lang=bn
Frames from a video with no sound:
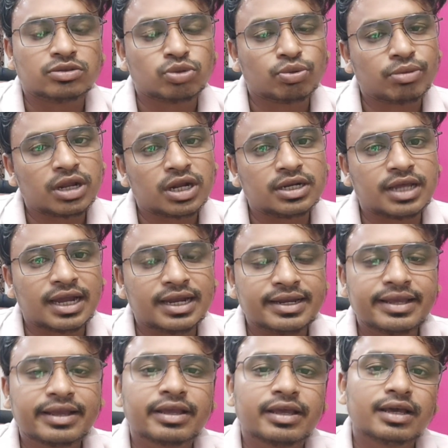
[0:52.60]
তোমরা
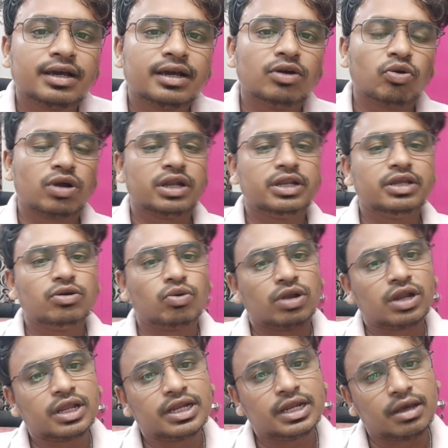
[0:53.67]
ডাইরেক্ট ওখানে
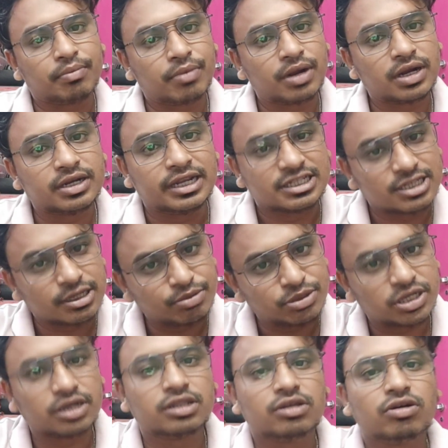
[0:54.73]
ওনারের নাম্বার
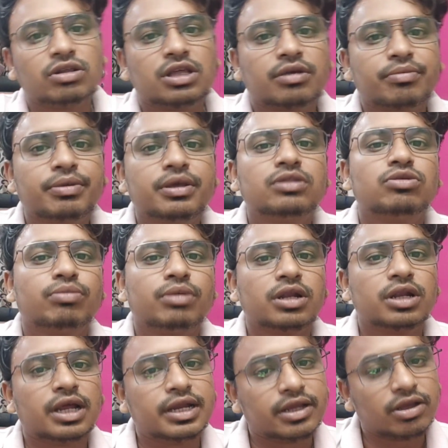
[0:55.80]
ডেসক্রিপশানে দেওয়া থাকবে তোমরা
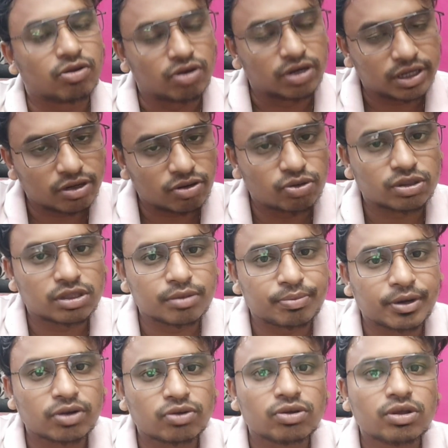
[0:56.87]
ডাইরেক্ট কন্ট্যাক্ট করতে
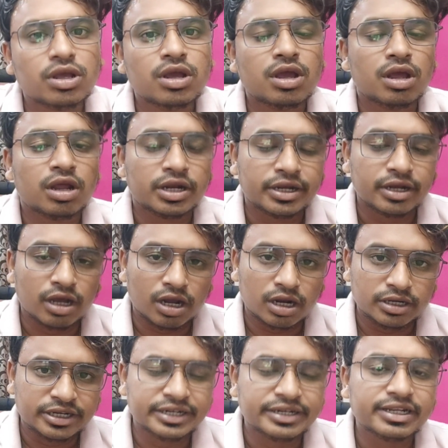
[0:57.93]
পারো
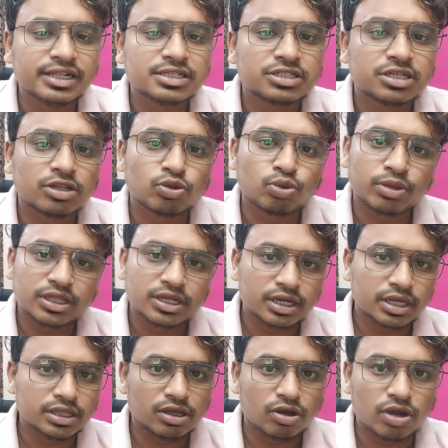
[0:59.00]
ডিটেলসটা
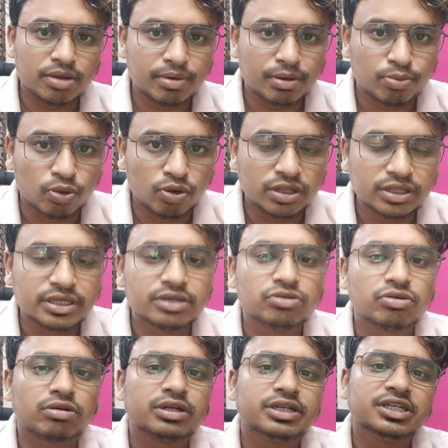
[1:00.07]
তোমাদেরকে তাও একবার বলে দিই
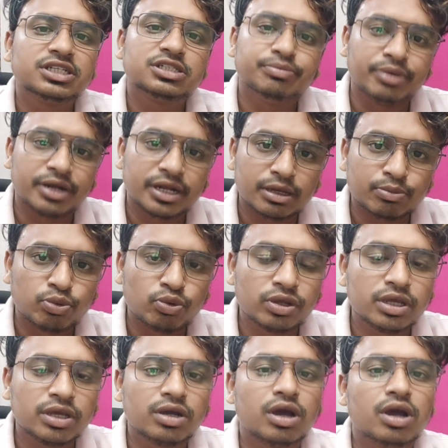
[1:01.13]
ডগটি আছে ব্যারাকপুরে
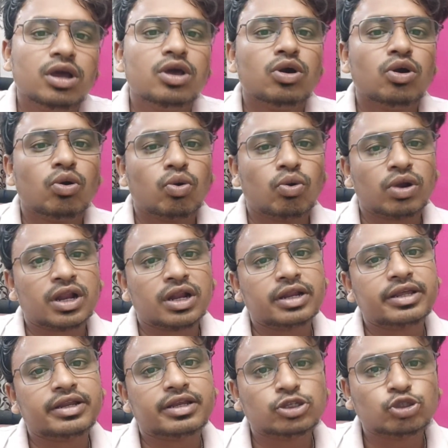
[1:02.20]

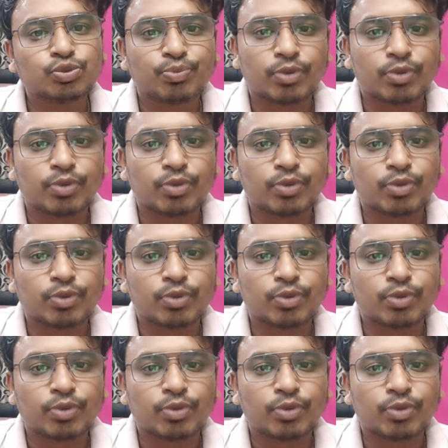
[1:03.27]
ওনারের কিছু